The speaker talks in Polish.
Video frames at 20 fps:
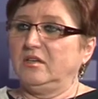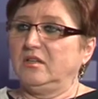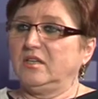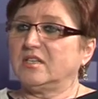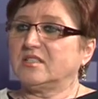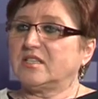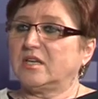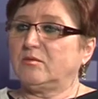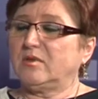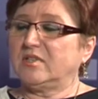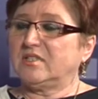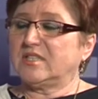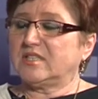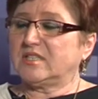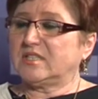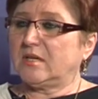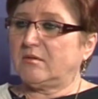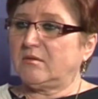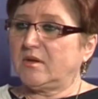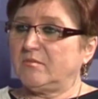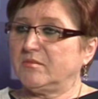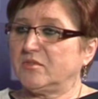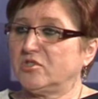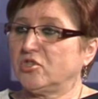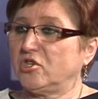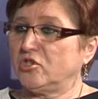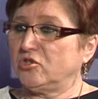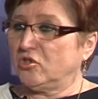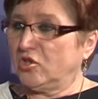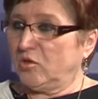Ja zakład zostałam z
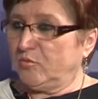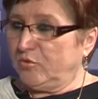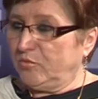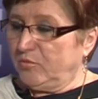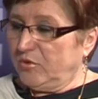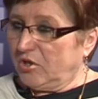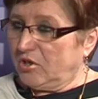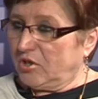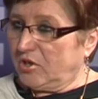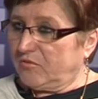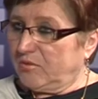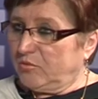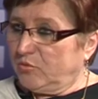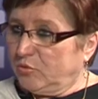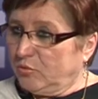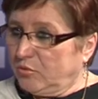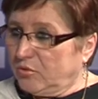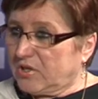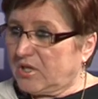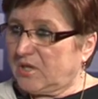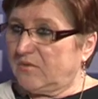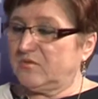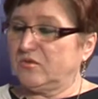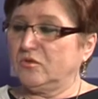6,5 milionowym długiem,